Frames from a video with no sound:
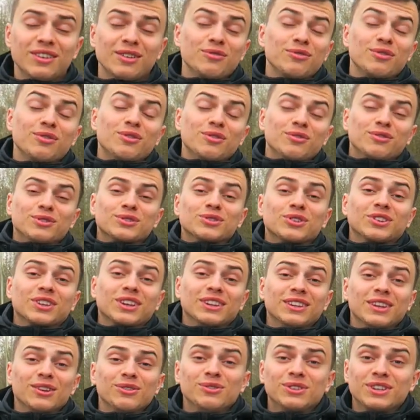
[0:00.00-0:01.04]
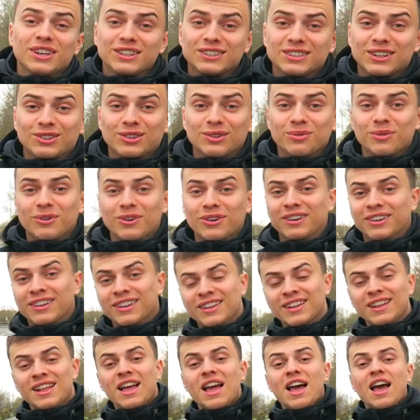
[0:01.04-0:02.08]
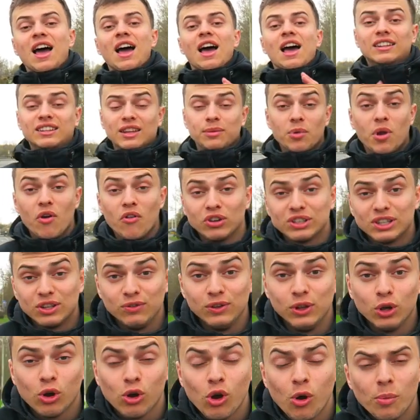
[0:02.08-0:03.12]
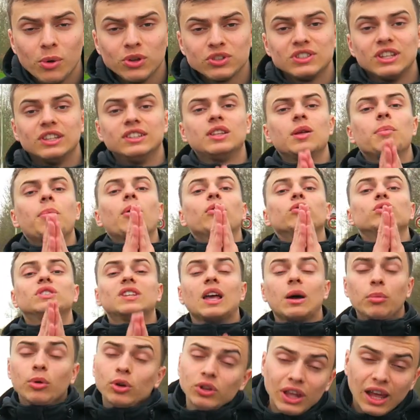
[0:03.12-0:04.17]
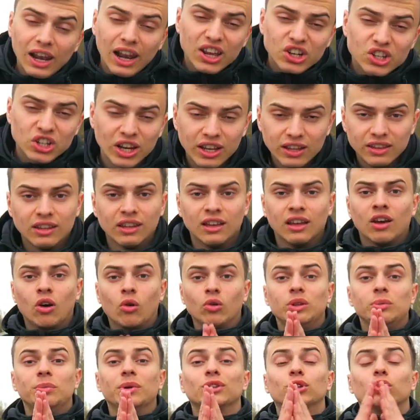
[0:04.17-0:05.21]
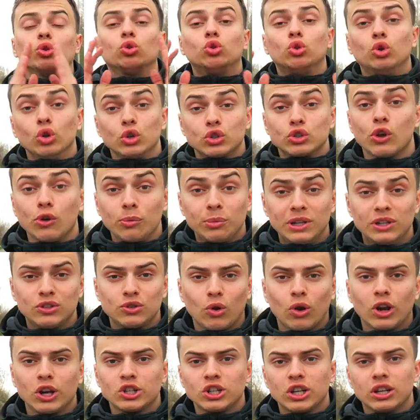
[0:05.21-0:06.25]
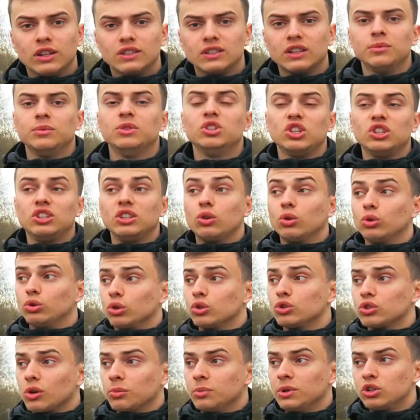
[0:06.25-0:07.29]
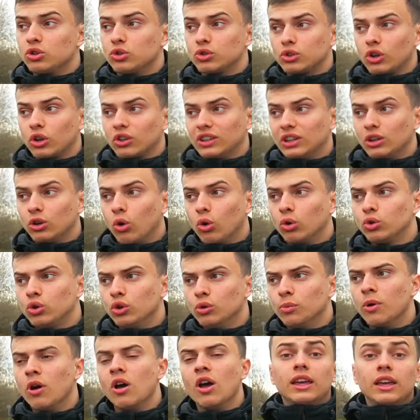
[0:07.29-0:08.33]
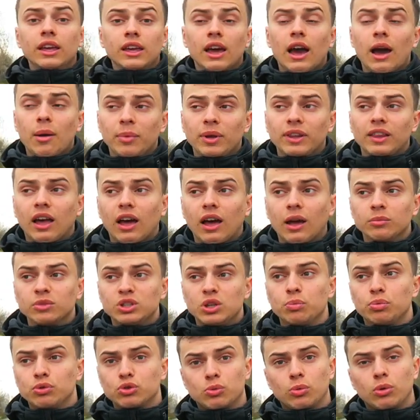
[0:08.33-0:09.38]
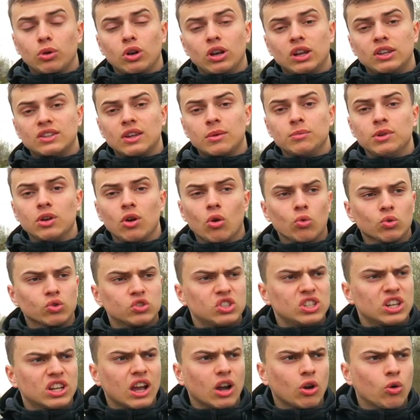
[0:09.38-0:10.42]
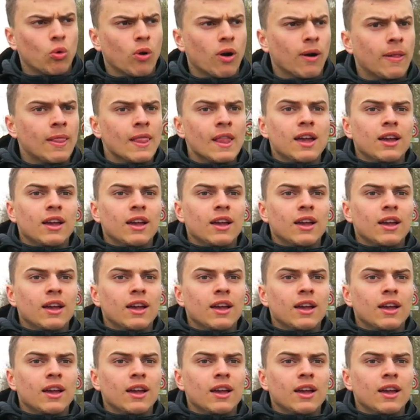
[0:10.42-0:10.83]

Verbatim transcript: ah, faut, faut s'entraîner hein, Lucas exactement. Hein. Ouais. Les amis, avant que cette vidéo commence, n'hésitez pas à vous abonner à la chaîne. On est bientôt 200 000 sur la chaîne les amis, j'ai dit qu'au 200 000 je sortais le gros cube. Et à mettre un petit pouce bleu les amis, on se dit qu'à quoi